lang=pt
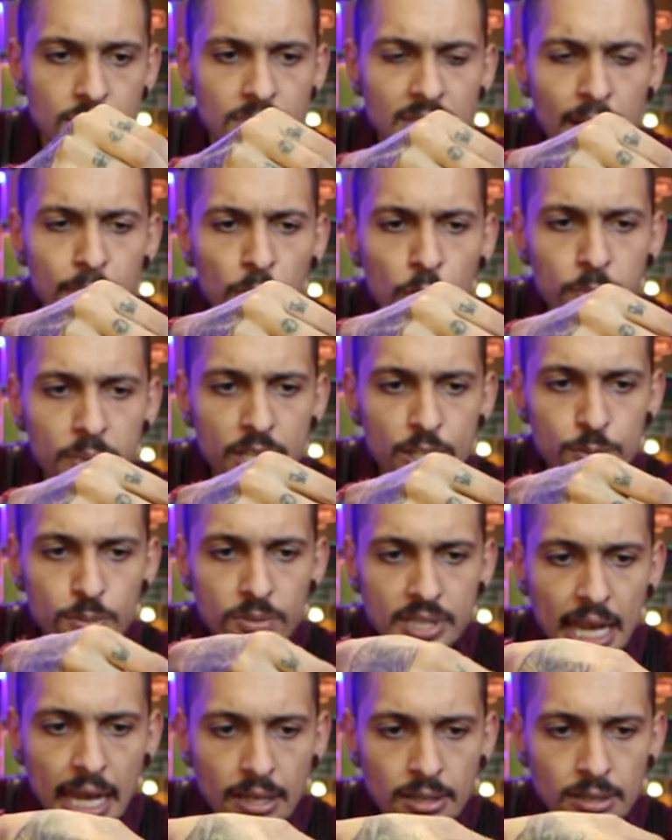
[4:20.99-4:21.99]
Na mão
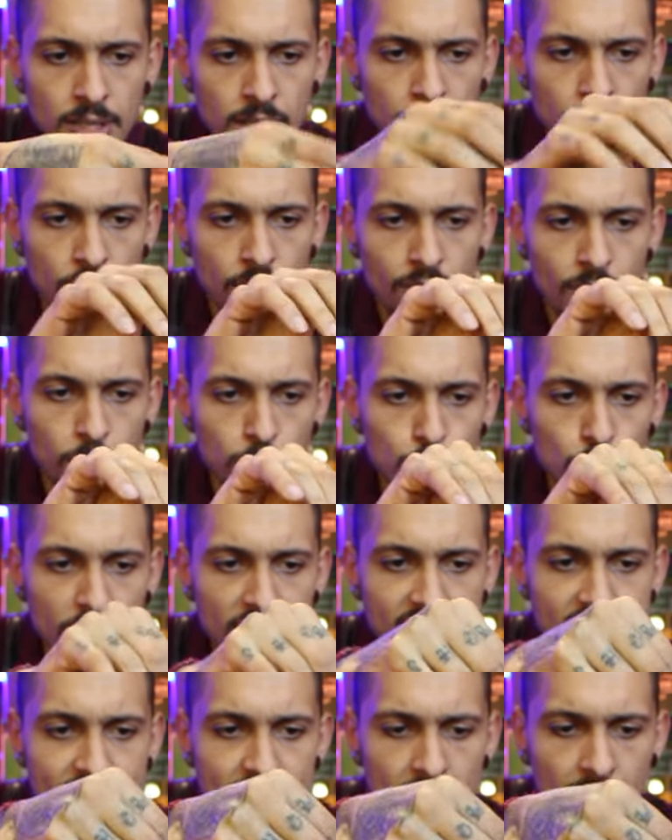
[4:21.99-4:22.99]
mesmo, tá? Vamos
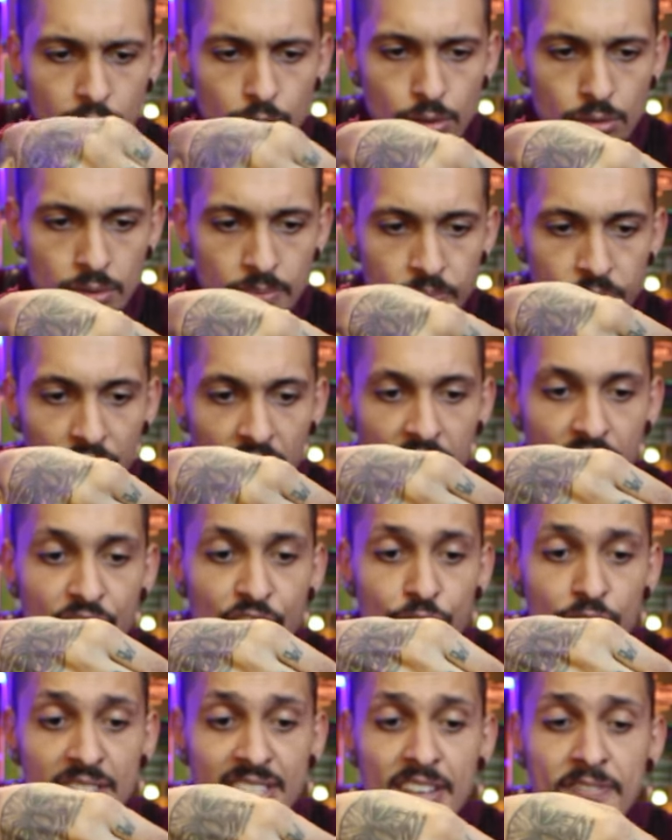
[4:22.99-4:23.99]
torcendo.
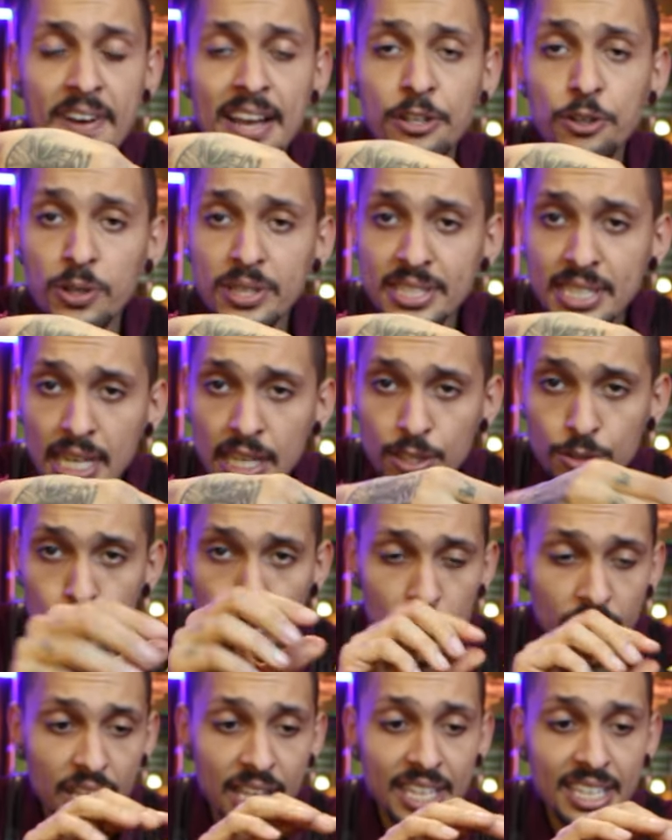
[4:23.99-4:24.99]
E você vai
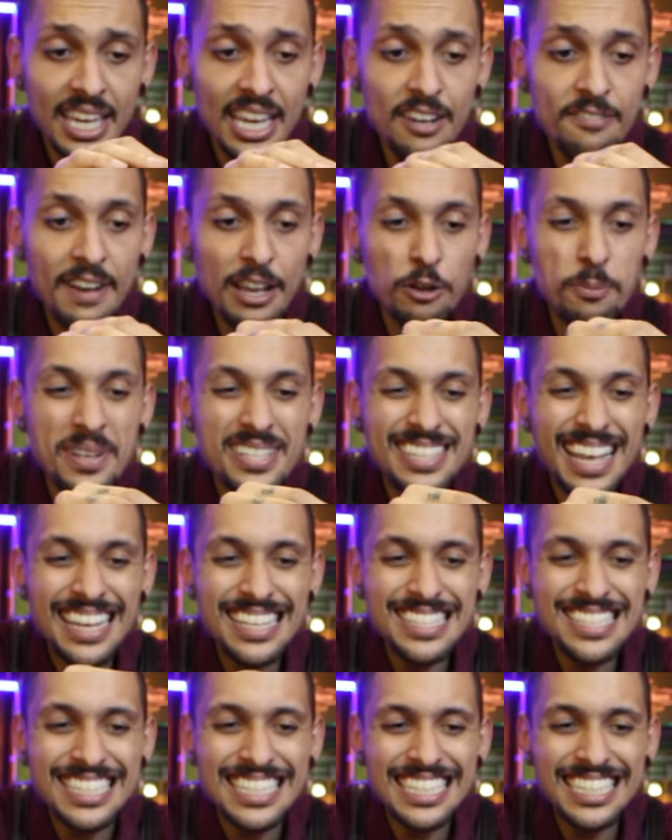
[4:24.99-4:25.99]
notando que ele vai começar
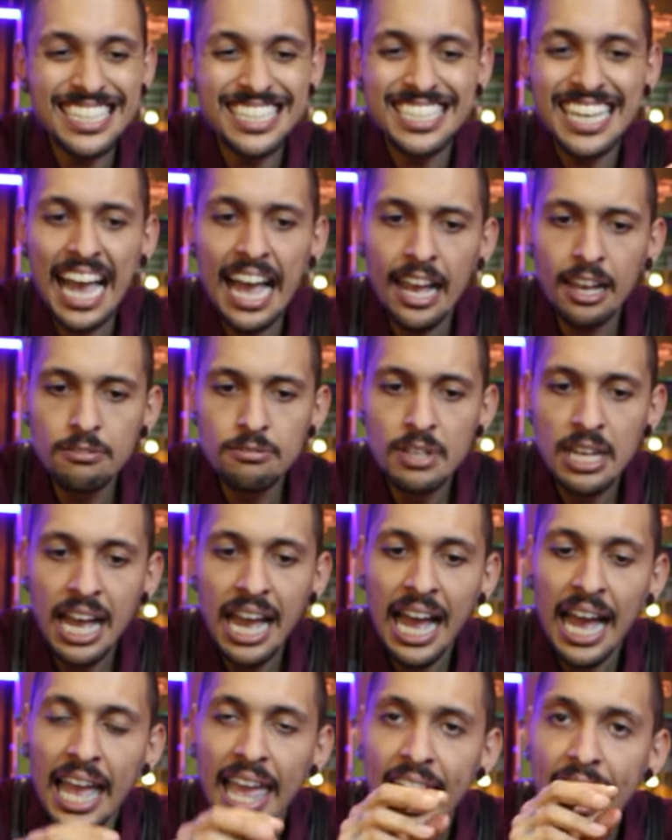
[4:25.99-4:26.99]
a esguichar
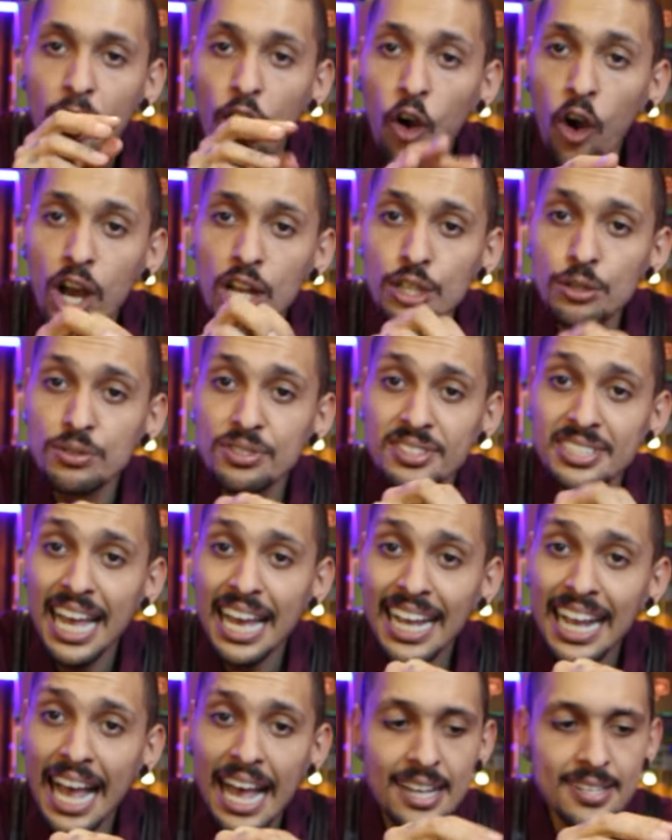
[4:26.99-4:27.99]
é, óleos
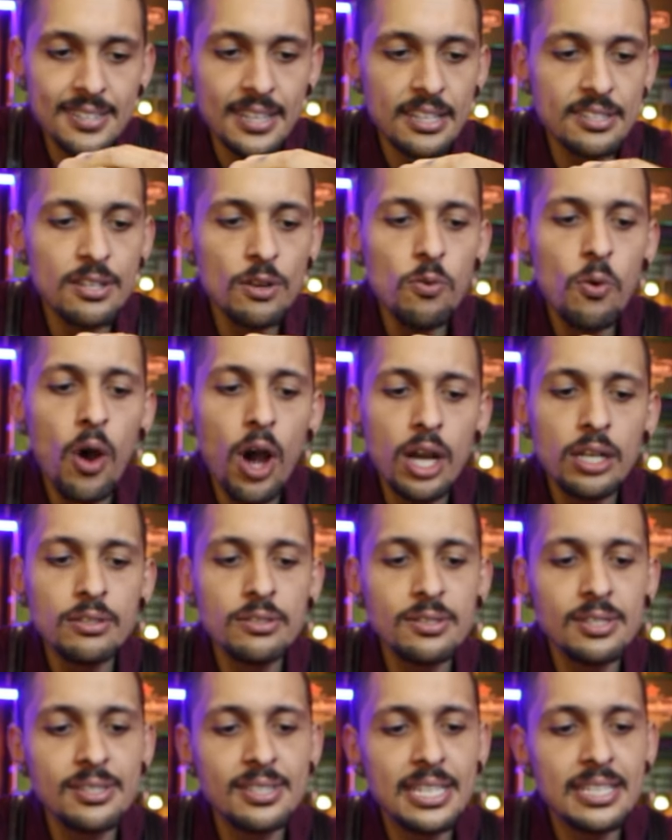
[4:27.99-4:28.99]
da casca. São
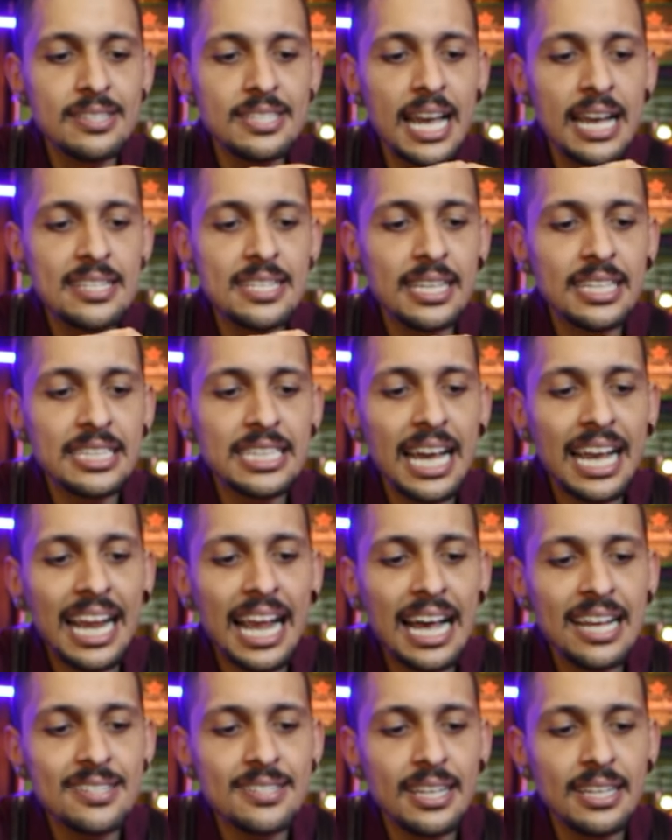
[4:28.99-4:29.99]
óleos essenciais aqui da
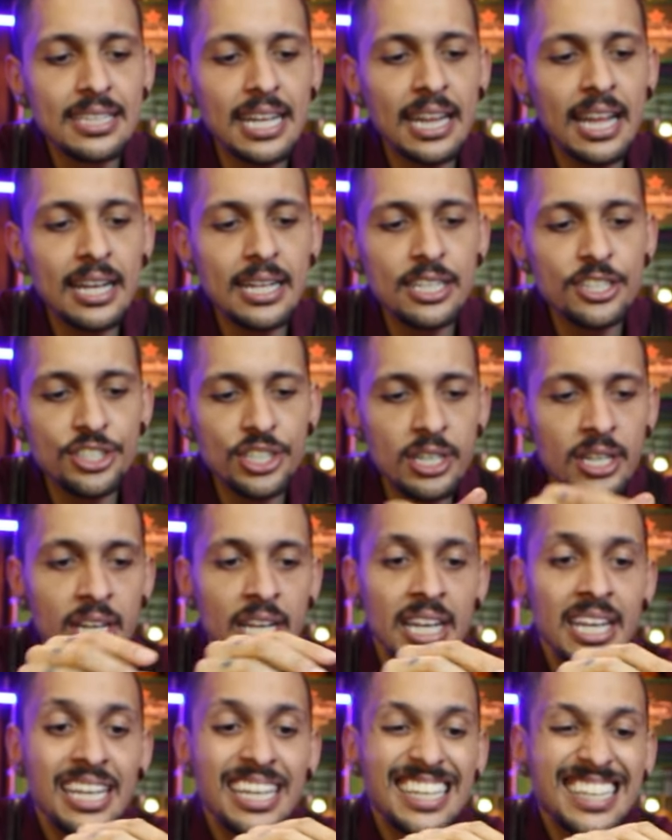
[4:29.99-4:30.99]
casca da laranja
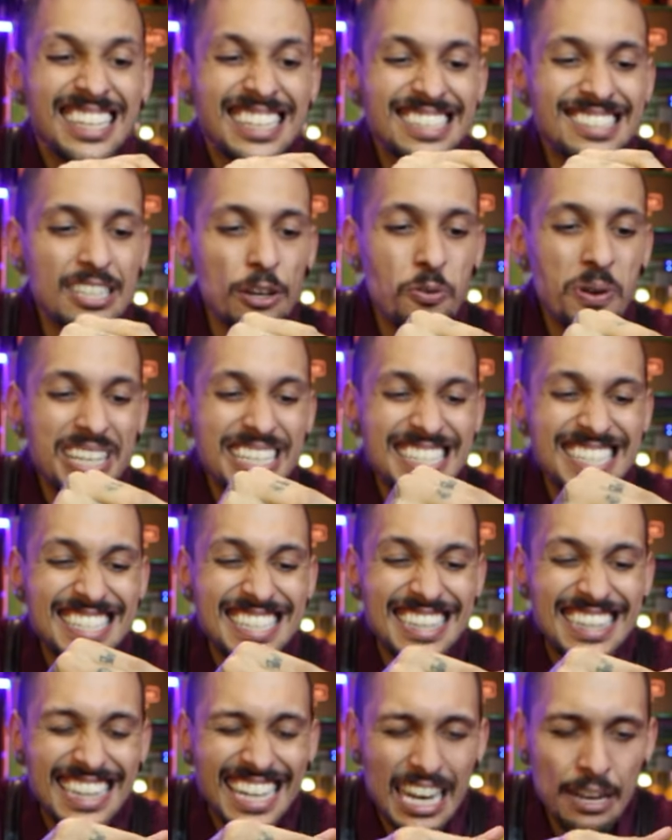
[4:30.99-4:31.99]
que são
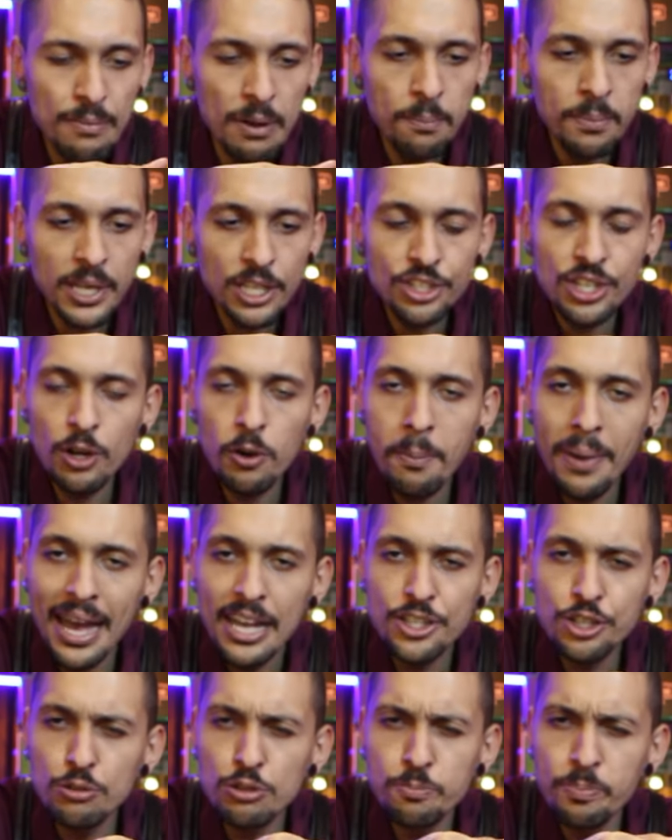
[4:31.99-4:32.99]
extremamente
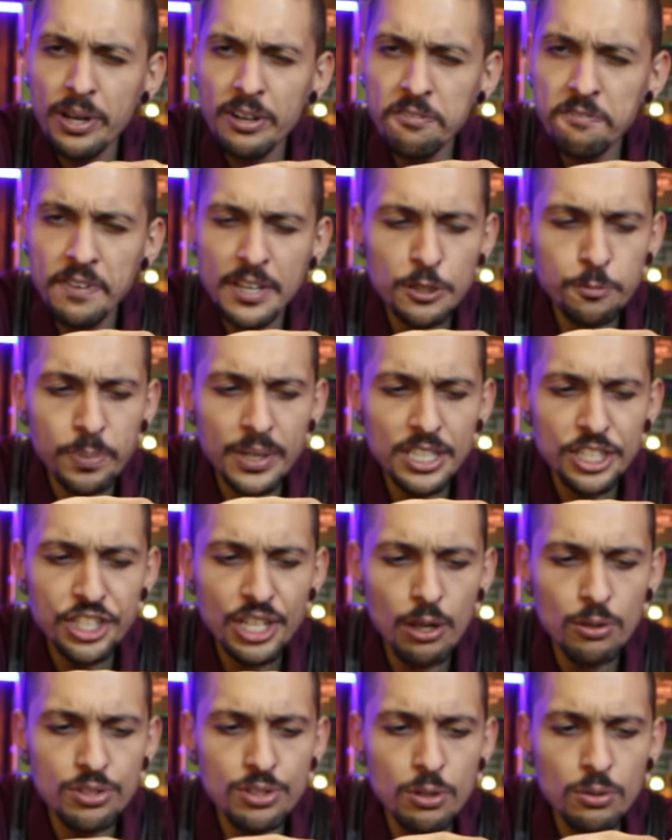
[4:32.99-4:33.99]
aromáticos, perfeito para
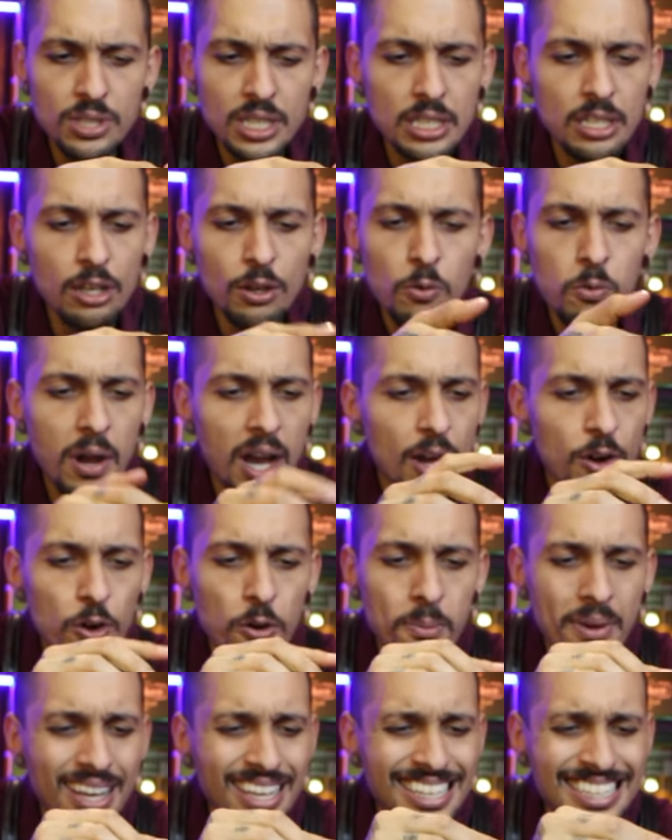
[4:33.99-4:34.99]
deixar o seu drink com um
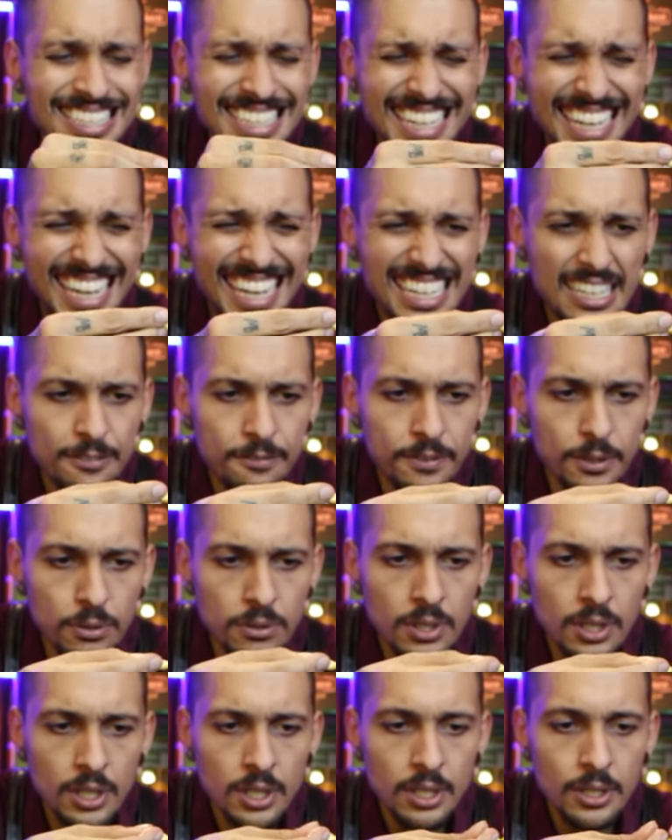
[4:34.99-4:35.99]
aroma incrível.